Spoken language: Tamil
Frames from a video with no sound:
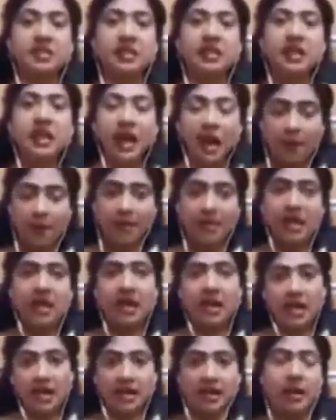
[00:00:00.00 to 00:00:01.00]
இருக்குது
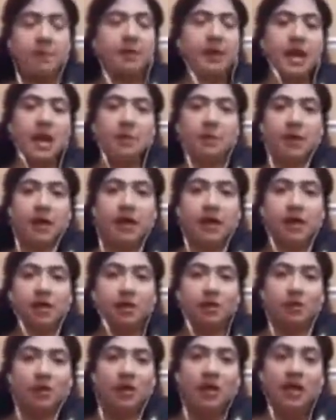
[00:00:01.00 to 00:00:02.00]
அப்படின்னா நான் நிறைய பலாப்பழம்
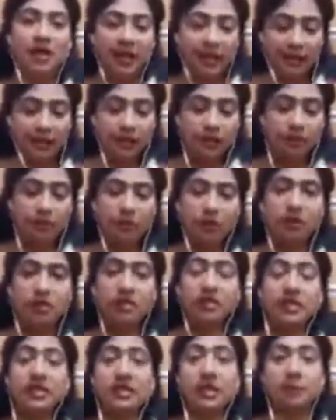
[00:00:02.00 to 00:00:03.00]
எடுக்கணும் எடுக்கும்
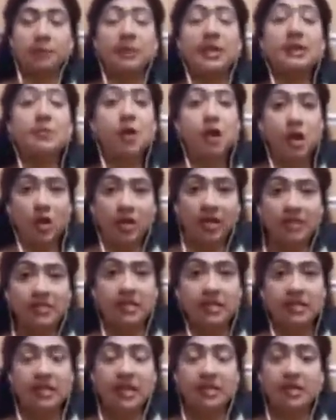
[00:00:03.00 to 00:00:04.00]
பொழுது இதில்
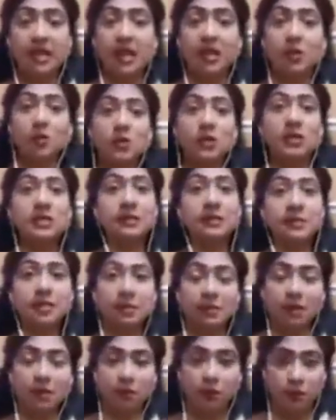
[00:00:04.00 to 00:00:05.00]
ப்ரீபயோட்டிக்ஸ் இருக்குது அதனால குடல்
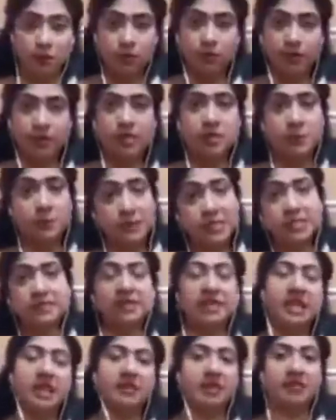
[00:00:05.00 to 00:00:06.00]
சம்மந்தமான புற்றுநோய்கள்
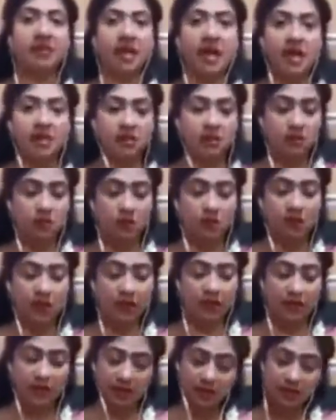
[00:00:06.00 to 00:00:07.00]
ஸ்பெசிஃபிக்காகவே வராதுன்னு
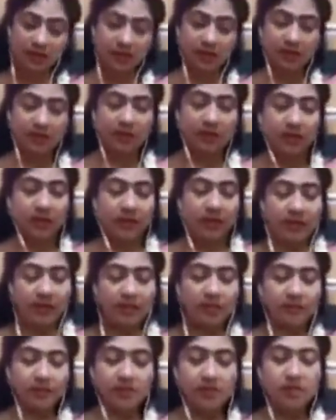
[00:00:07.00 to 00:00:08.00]
சொல்லுவாங்க
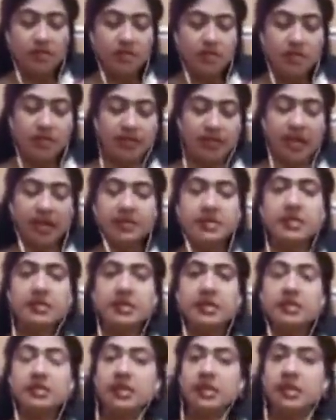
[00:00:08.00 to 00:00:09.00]
இது வந்துட்டு இந்த
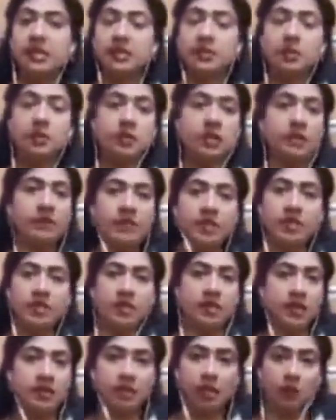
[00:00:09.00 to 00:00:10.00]
கேன்சர் செல்களை சுற்றி
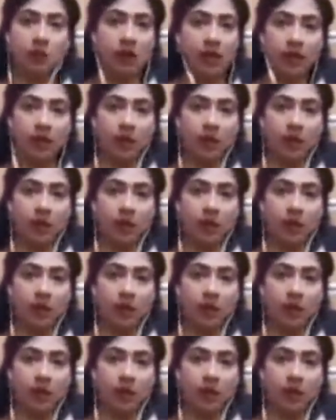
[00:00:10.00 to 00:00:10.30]
வந்துட்டு ரத்த